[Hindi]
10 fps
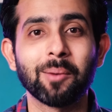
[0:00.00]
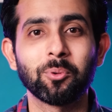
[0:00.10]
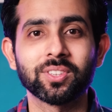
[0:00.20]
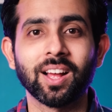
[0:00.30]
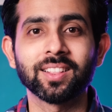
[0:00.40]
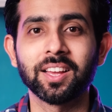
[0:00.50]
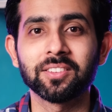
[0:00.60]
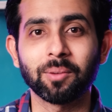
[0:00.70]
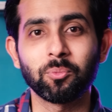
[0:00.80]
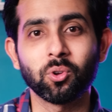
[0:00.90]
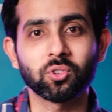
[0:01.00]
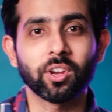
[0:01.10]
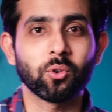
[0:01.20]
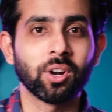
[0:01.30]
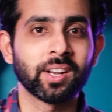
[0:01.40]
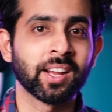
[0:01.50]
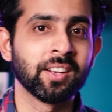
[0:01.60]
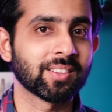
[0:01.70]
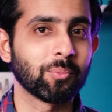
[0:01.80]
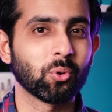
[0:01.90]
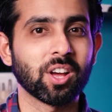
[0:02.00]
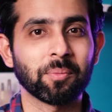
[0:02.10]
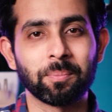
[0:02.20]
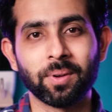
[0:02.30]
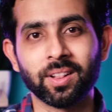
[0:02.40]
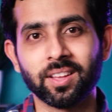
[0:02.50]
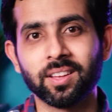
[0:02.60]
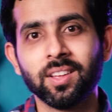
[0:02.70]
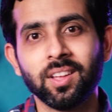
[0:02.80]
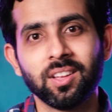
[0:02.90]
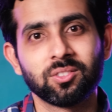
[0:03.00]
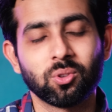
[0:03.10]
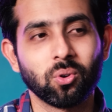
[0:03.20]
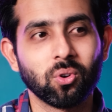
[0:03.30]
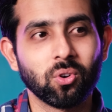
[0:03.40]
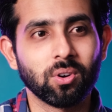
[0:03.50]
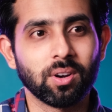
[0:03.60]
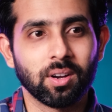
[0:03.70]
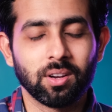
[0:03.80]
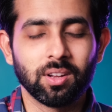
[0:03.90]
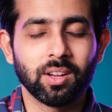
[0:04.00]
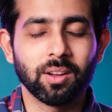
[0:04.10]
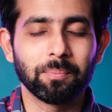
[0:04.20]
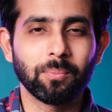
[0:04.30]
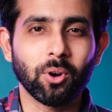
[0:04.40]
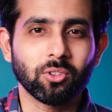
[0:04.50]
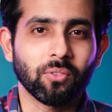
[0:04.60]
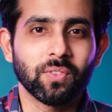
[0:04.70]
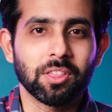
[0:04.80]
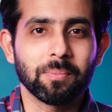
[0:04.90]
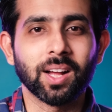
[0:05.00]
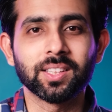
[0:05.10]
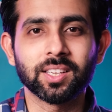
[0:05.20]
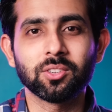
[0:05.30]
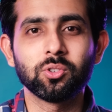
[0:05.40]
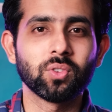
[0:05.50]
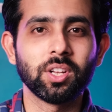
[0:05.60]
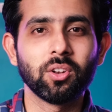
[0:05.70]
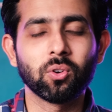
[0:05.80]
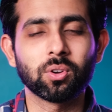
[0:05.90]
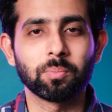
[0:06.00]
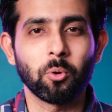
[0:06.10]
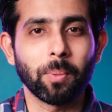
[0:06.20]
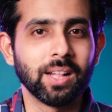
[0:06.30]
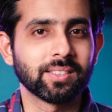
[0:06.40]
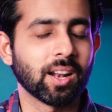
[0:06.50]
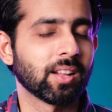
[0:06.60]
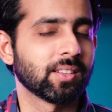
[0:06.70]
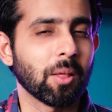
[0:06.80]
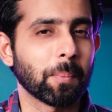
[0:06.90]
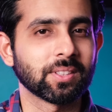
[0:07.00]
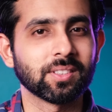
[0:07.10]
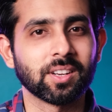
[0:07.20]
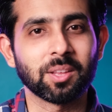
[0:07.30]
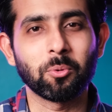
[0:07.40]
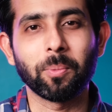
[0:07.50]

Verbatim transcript: आप लोग जानते हैं सब लोग जो है क्वारंटाइन है सब लोग घर में बंद हैं तो बहुत ऑब्वियस ही बात है कि यूजुअली लोग मोबाइल चलाना ज़्यादा पसंद करते हैं